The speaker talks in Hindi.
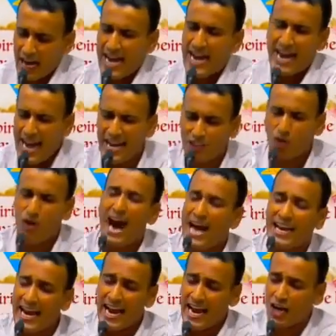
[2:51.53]
कई हैं जो
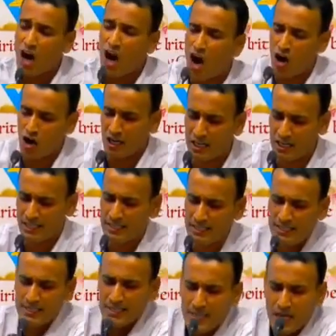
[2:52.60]
आ रहे हैं
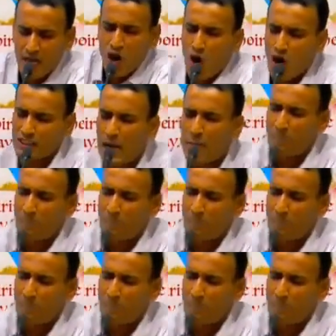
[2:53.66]
लॉर्ड और